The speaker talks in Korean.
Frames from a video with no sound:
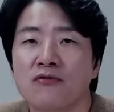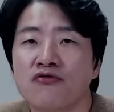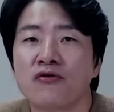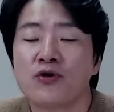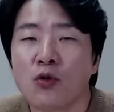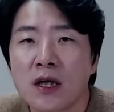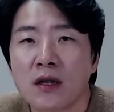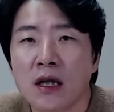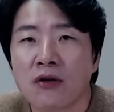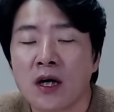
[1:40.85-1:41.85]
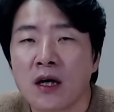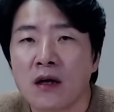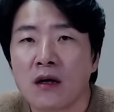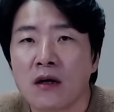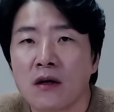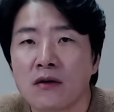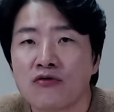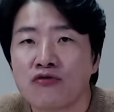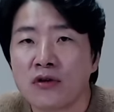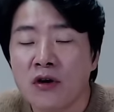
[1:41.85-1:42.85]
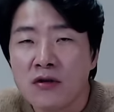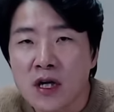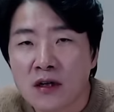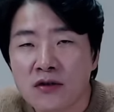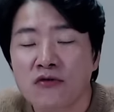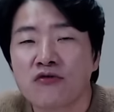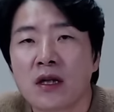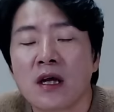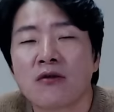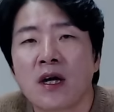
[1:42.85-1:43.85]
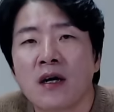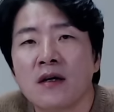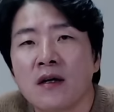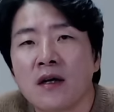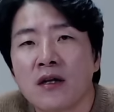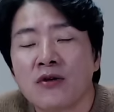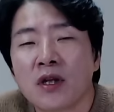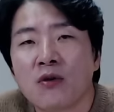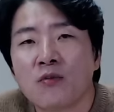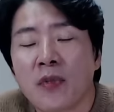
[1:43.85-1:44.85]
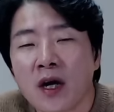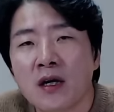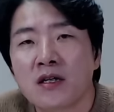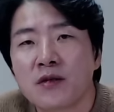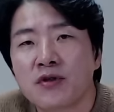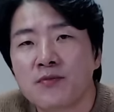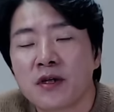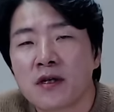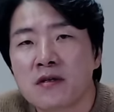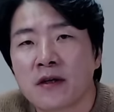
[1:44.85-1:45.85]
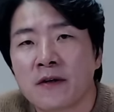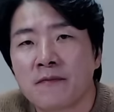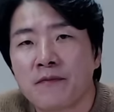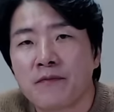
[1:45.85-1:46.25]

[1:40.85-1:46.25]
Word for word: 누굴 소환한다거나 누구를 영장을 청구한다거나 이런 내용은 매일같이 브리핑을 했어요.